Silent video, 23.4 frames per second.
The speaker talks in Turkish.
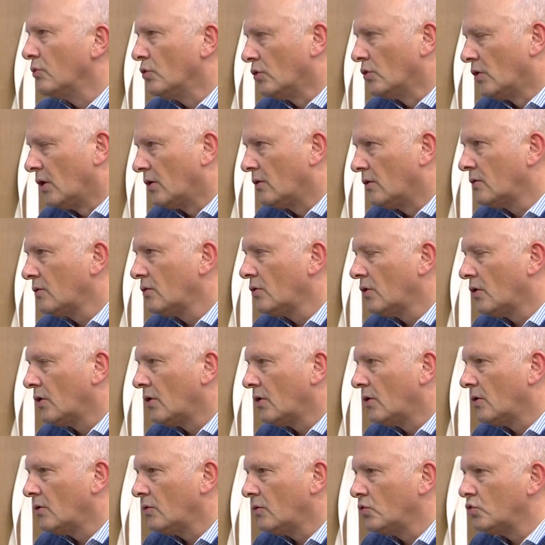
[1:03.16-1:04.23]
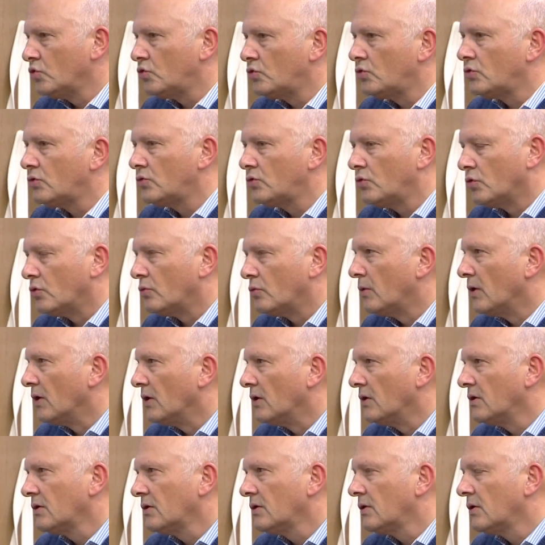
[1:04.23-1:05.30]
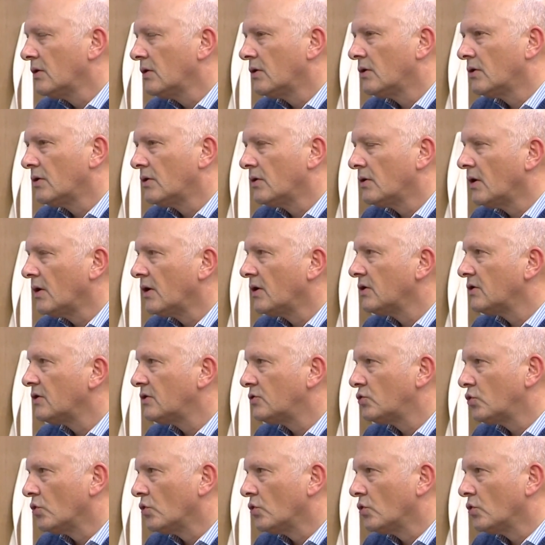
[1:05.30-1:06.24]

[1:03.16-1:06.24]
bulunan e, 100 tür balığın e, aynısı